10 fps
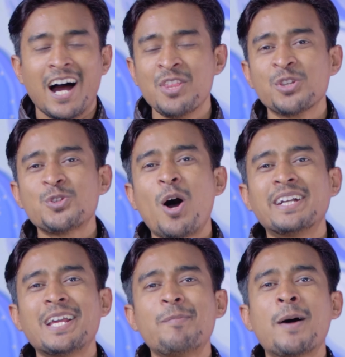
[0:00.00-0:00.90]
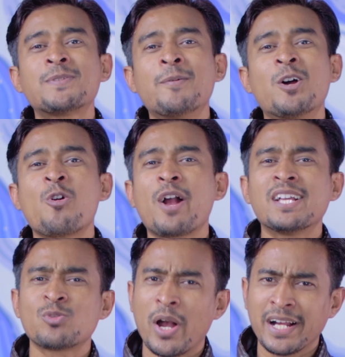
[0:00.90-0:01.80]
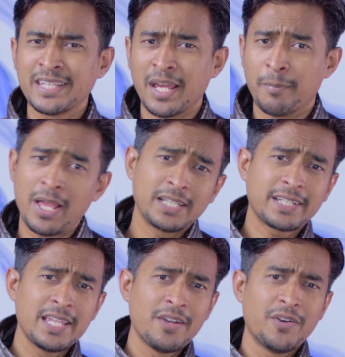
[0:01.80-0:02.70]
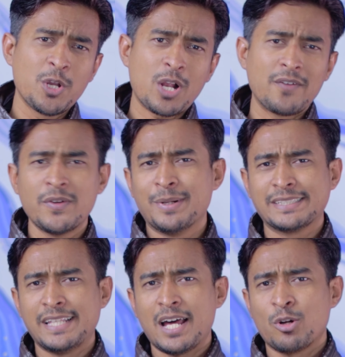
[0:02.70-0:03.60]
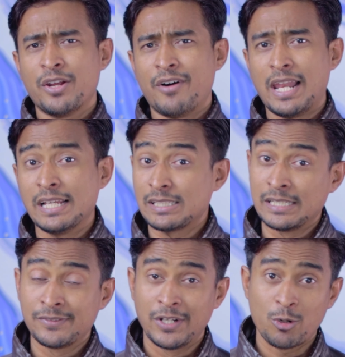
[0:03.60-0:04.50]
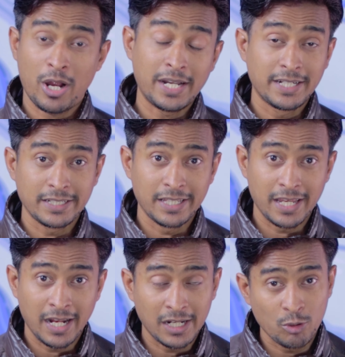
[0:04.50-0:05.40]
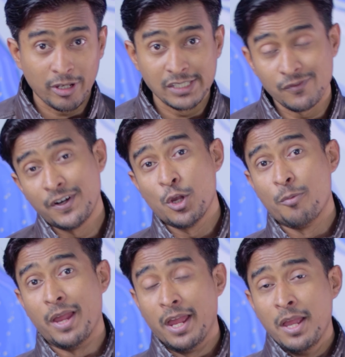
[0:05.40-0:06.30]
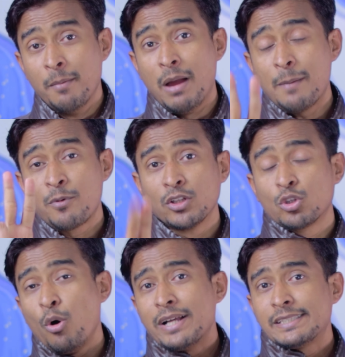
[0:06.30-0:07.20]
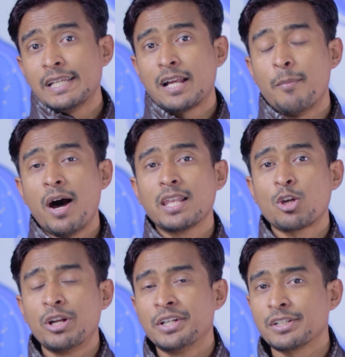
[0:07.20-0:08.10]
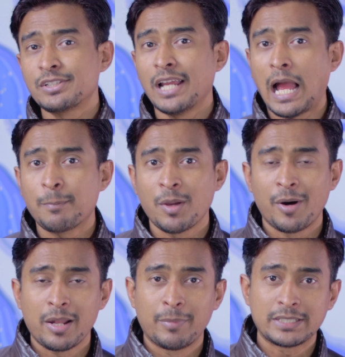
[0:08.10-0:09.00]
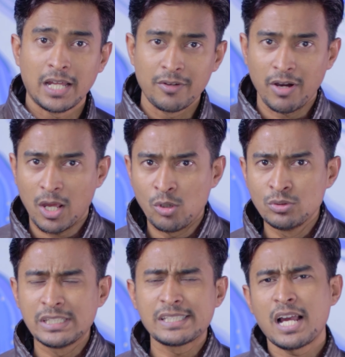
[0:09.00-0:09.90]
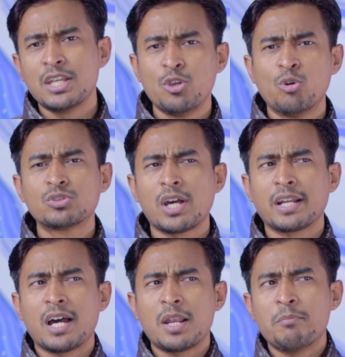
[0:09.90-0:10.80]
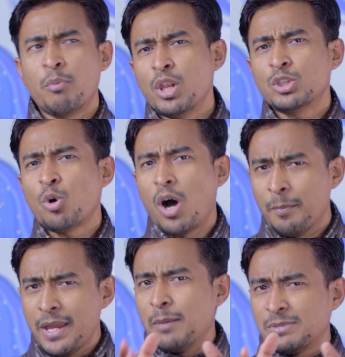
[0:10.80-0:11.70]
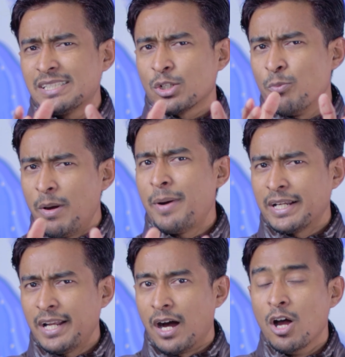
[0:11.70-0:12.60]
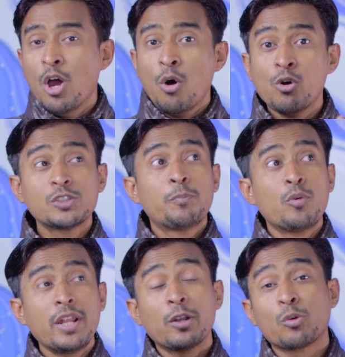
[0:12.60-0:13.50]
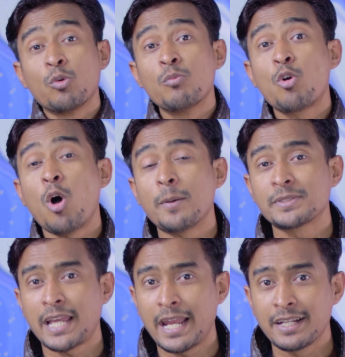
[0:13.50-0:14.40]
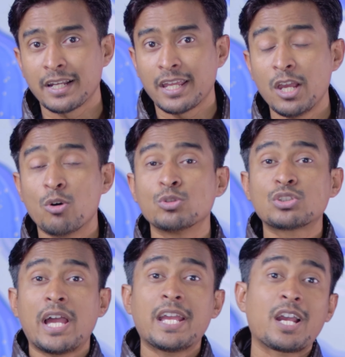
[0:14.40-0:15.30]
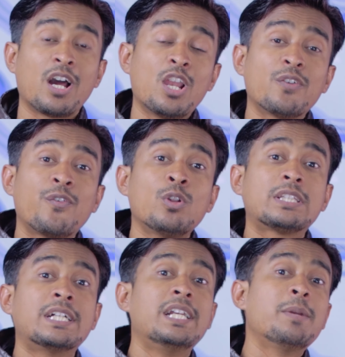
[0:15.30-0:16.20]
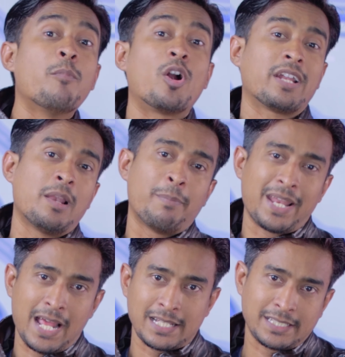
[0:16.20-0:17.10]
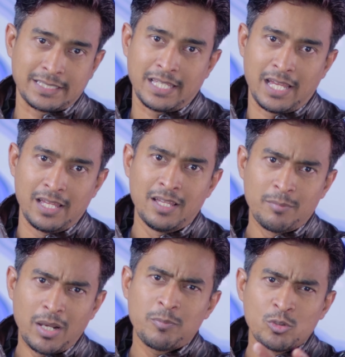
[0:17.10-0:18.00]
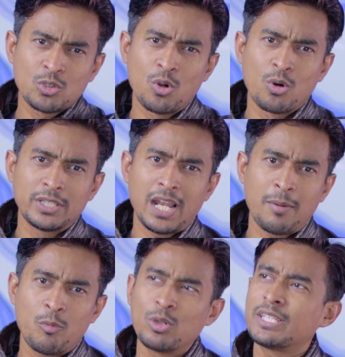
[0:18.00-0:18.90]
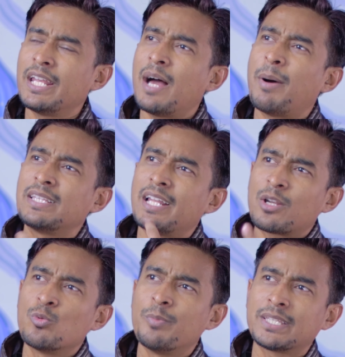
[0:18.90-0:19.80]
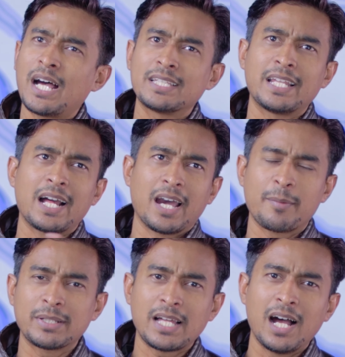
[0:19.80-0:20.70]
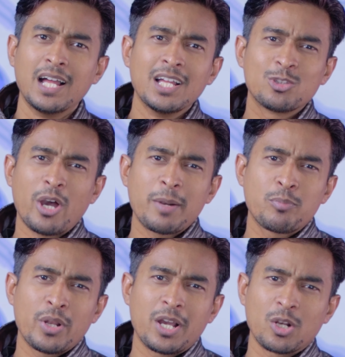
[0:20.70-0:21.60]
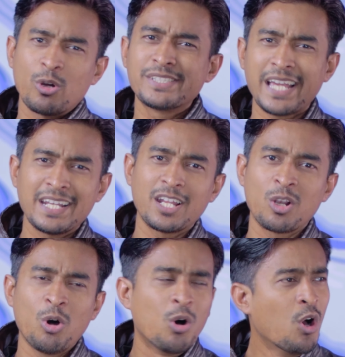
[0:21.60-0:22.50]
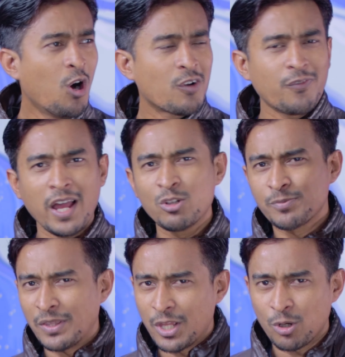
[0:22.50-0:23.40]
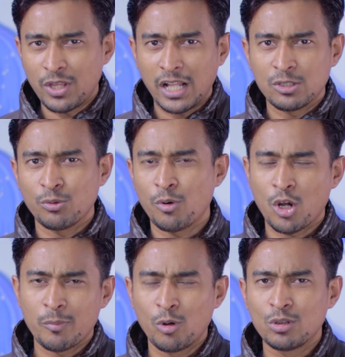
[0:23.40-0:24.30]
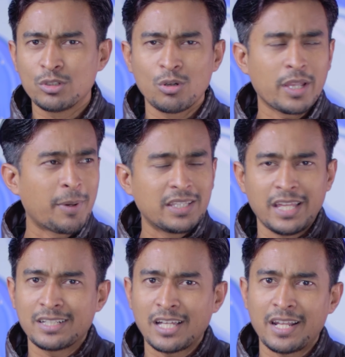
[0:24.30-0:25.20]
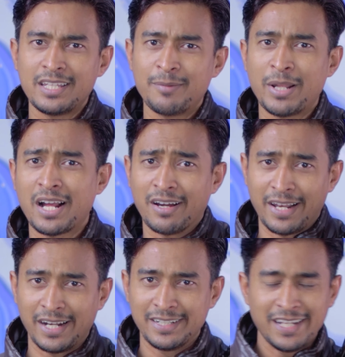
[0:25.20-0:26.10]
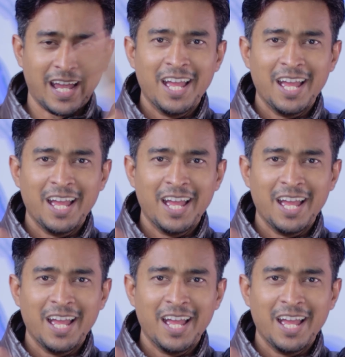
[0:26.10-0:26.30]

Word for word: हाय दोस्तों आईटेक में आप सभी लोगों का स्वागत है भाई आज का ये वीडियो काफी मजेदार होने वाला है इसलिए इस वीडियो को एंड तक देखिएगा क्योंकि इस वीडियो में मैं आपको दो ऐसी कमाल के और इंटरेस्टिंग ऐप के बारे में बताने वाला हूं जिसका यूज कर कर बोले तो अभी आप जिस रूम में बैठे ना उस पूरे रूम को आप स्कैन करके उसका एक कलरफुल थ्री मॉडल बना सकते हैं मतलब कुछ लोग होते ना बोलते ना भाई तेरा रूम बता तेरा घर बता तो यार पूरे घर को स्कैन कर लो और फाइल उस बंदे को डाल दो और बोल दो कि भाई देखता रहिए मेरा घर है ठीक